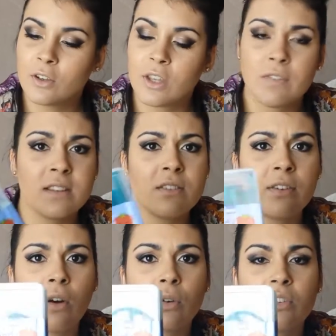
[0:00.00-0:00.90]
il y avait
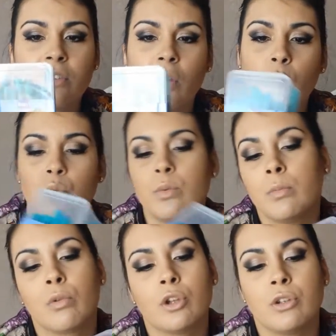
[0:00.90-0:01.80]
différents, différents goûts, mais
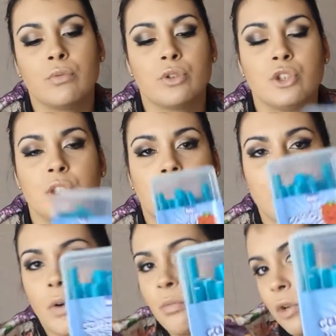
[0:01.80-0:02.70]
bon là cette fois-ci j'ai pris
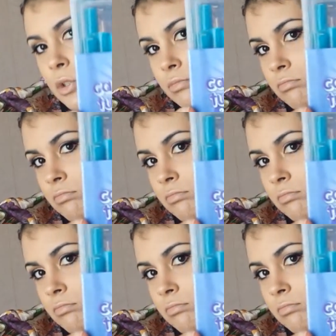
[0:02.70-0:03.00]
framboise.